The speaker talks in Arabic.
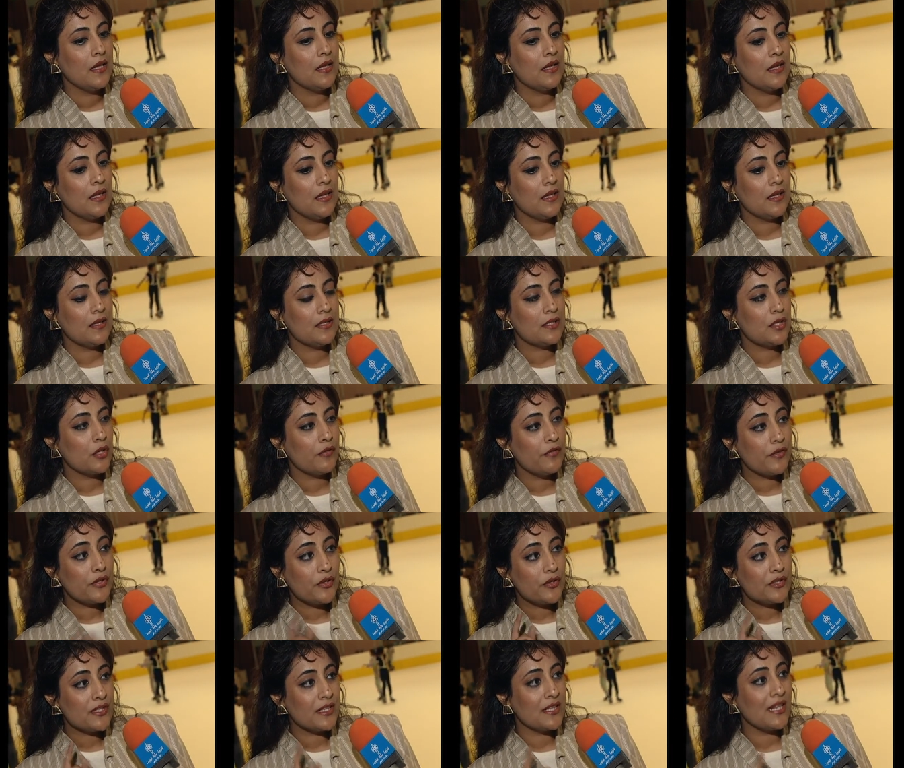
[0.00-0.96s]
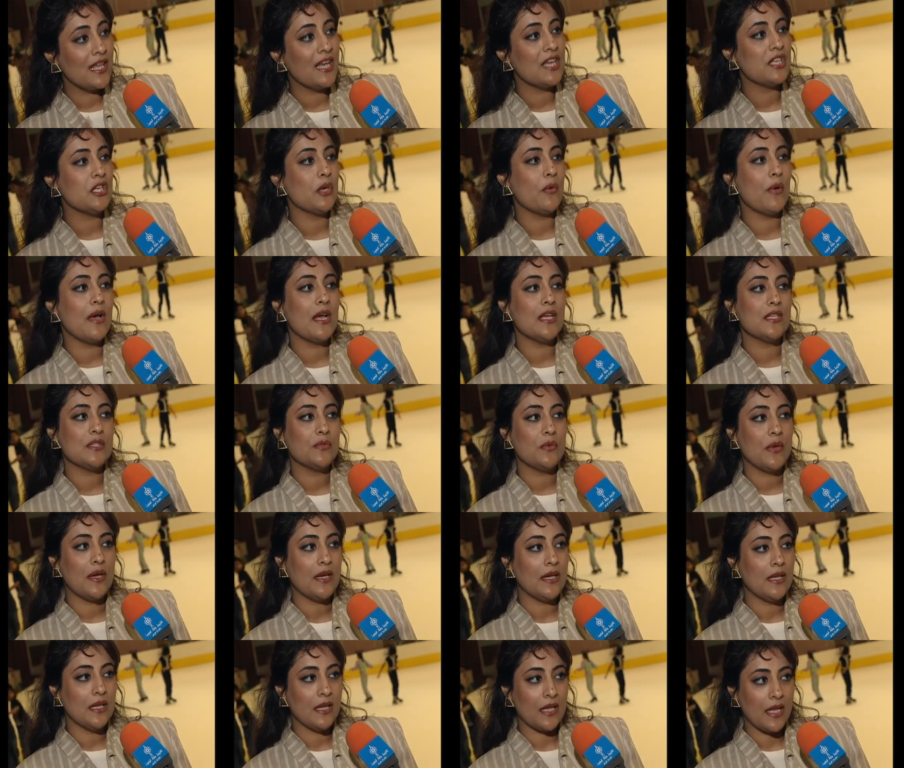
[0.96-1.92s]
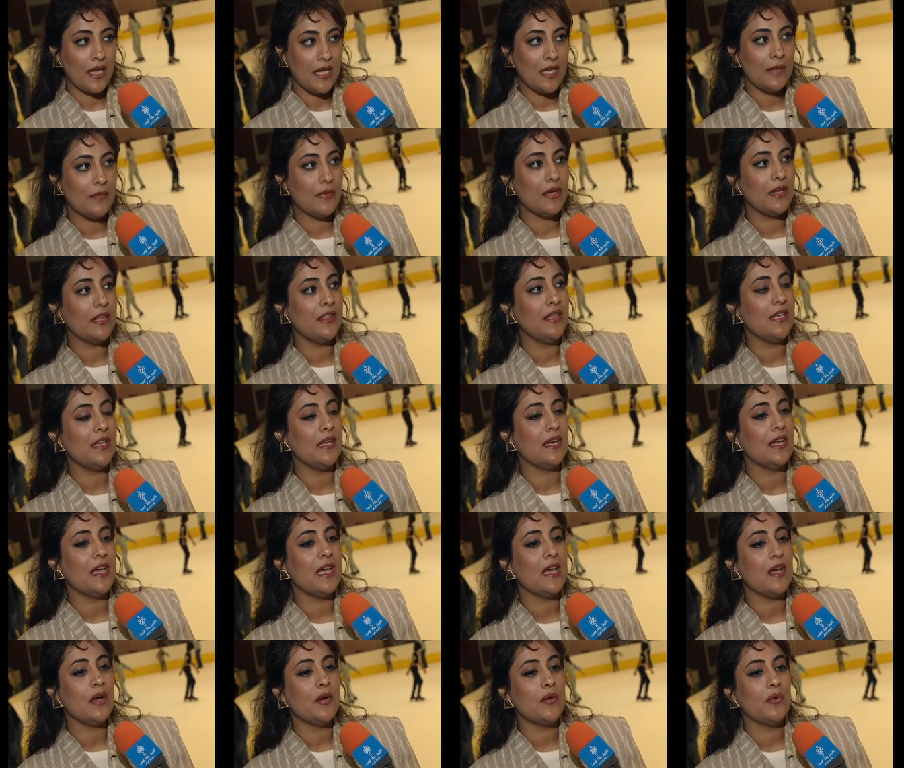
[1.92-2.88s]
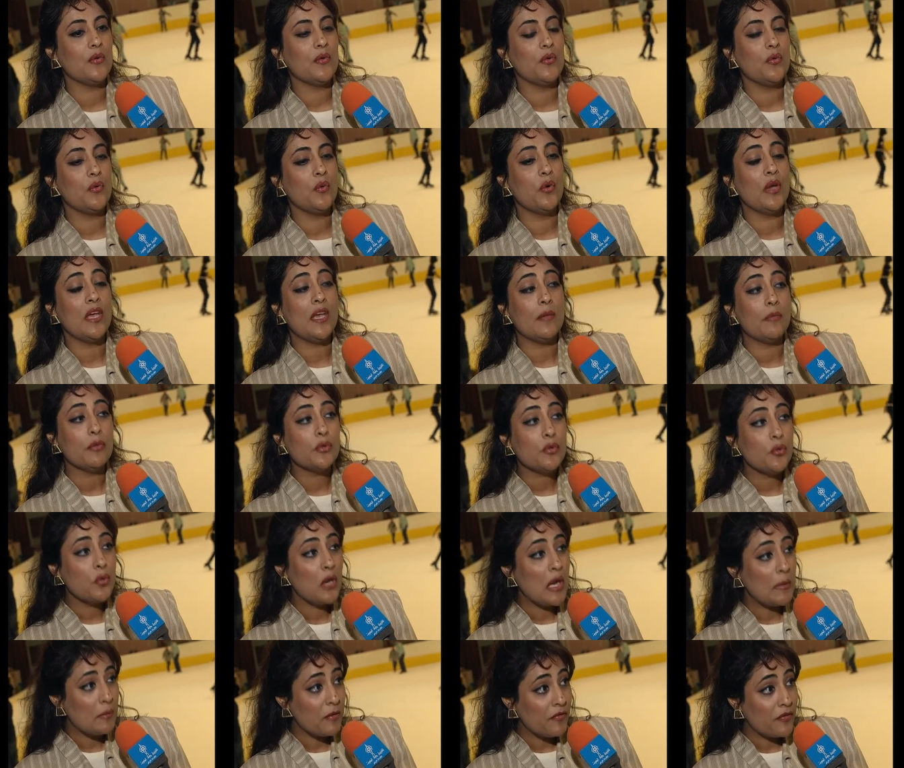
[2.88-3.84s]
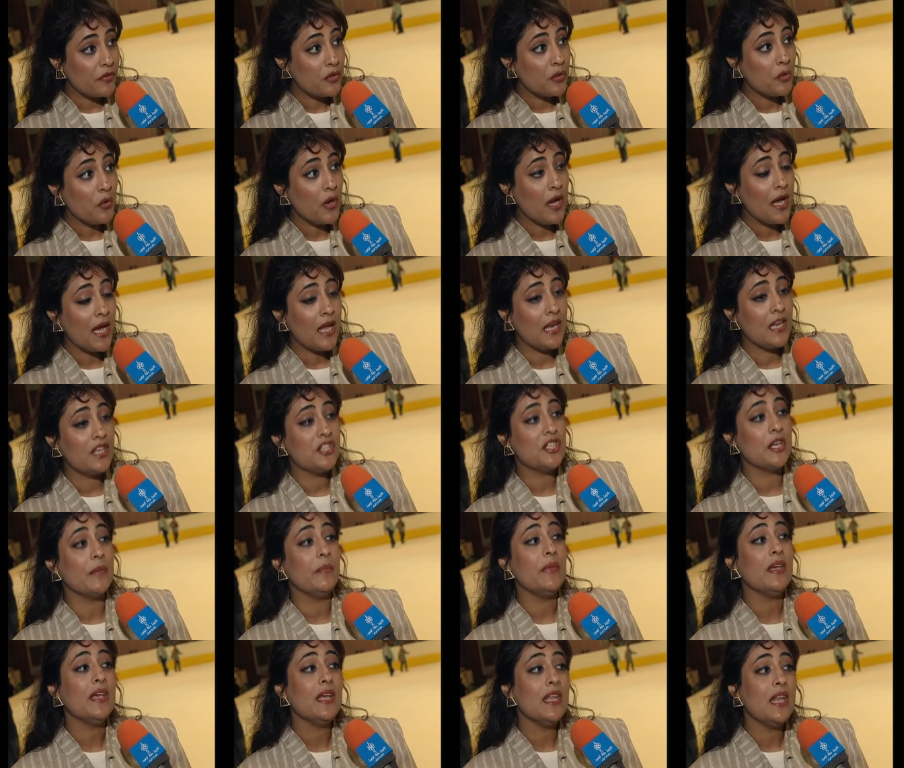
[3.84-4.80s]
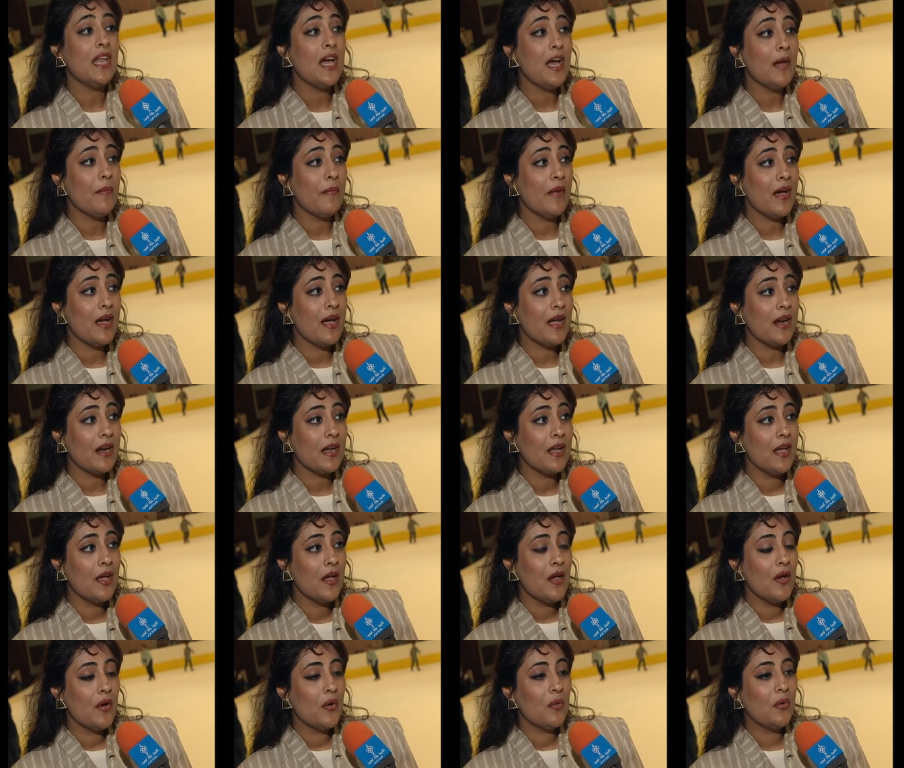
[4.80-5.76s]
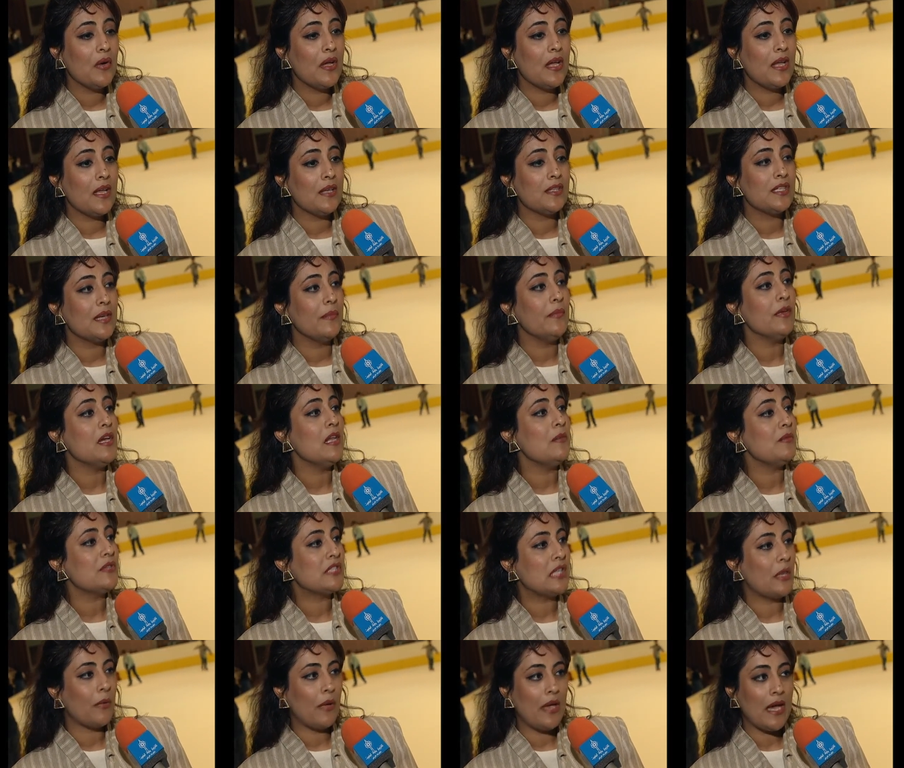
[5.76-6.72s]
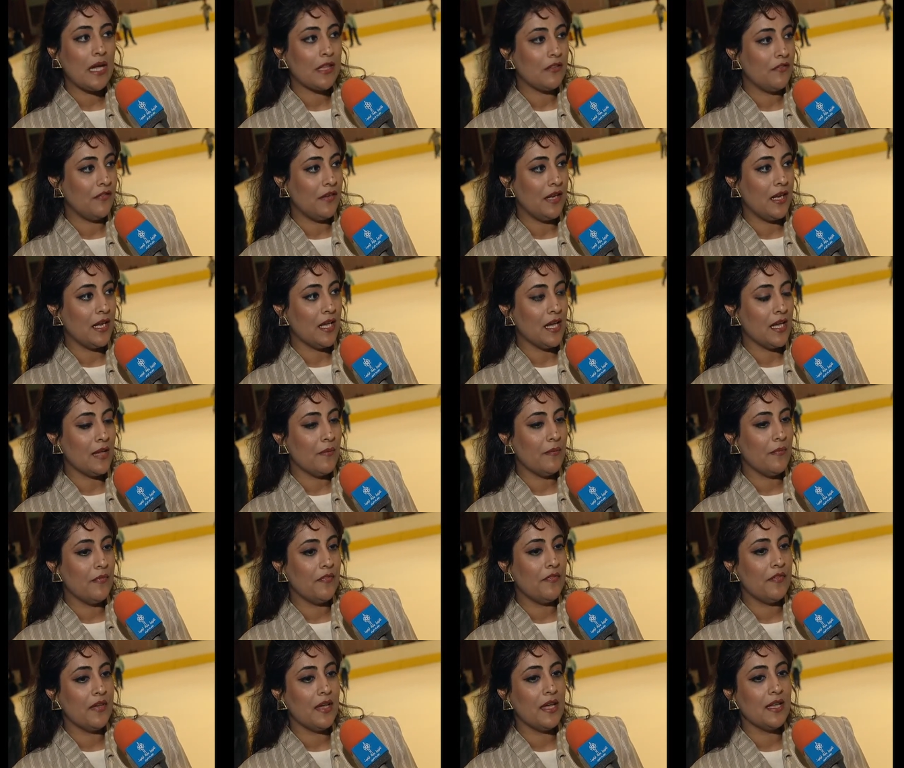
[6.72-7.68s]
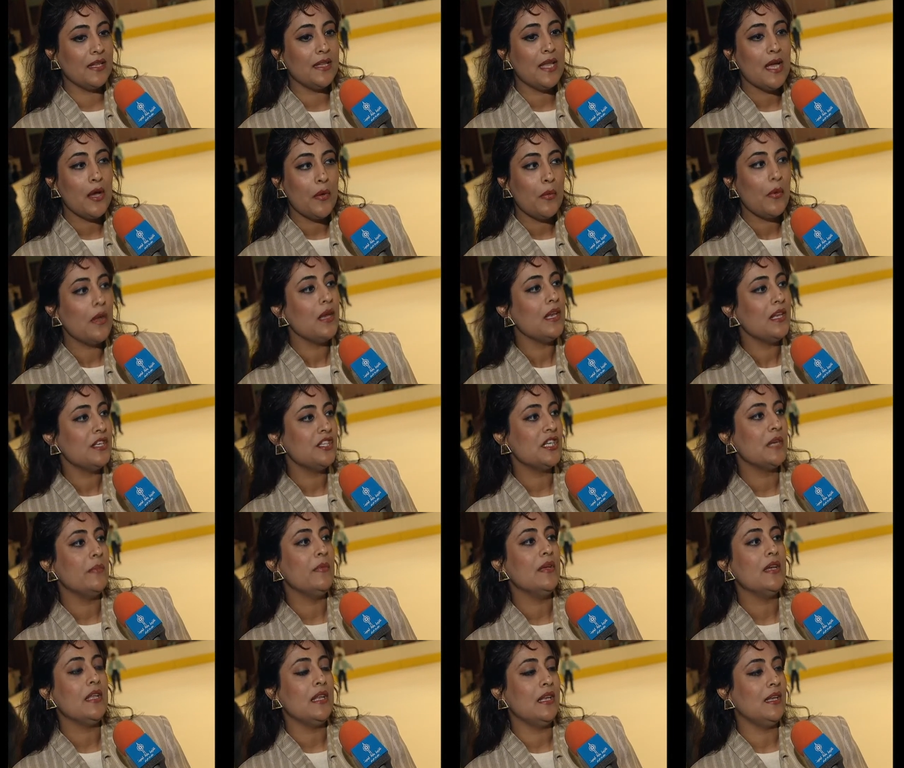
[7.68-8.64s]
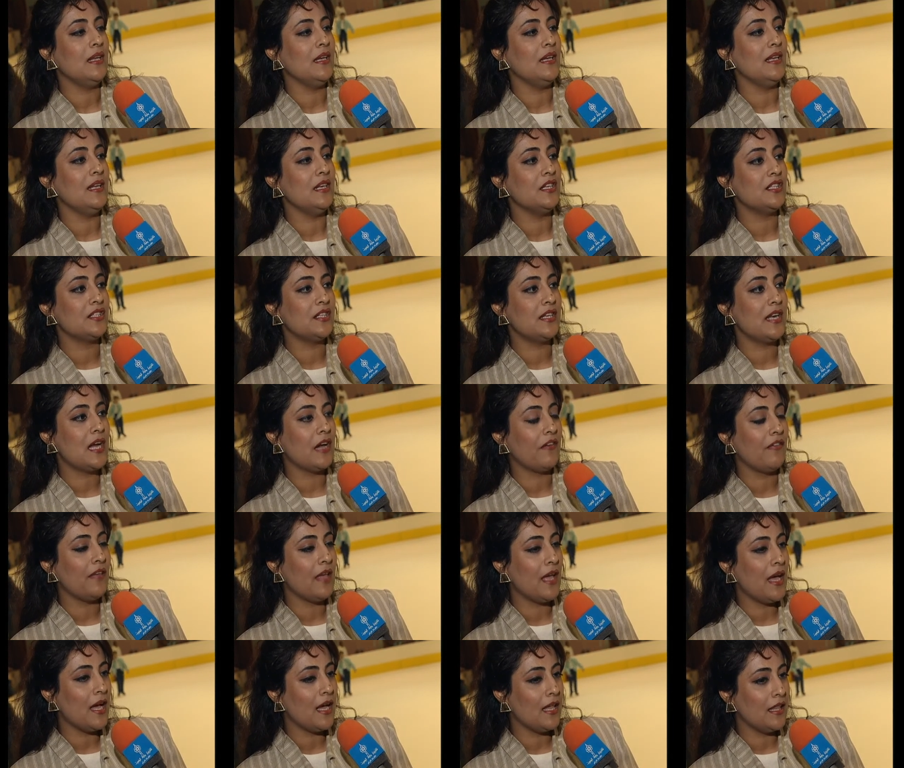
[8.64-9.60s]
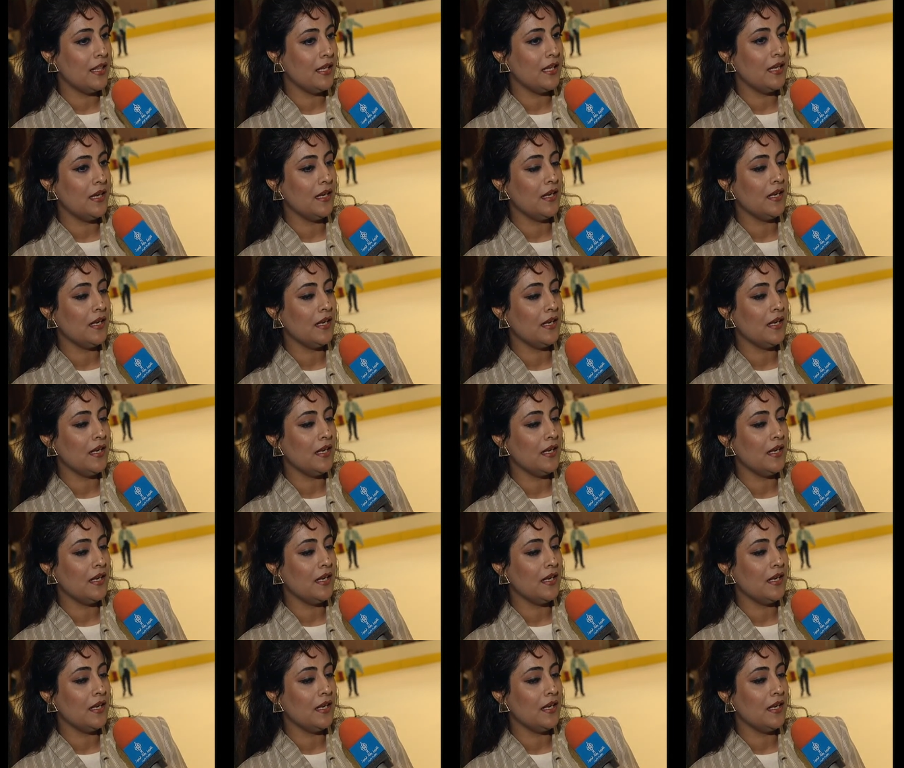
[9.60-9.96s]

آه، سوف ترصد لها جوائز قيمه كثيره وهي بطوله مفتوحه لجميع الاعمار وجميع المستويات في اللعب فدعوه للجميع للاشتراك في هذه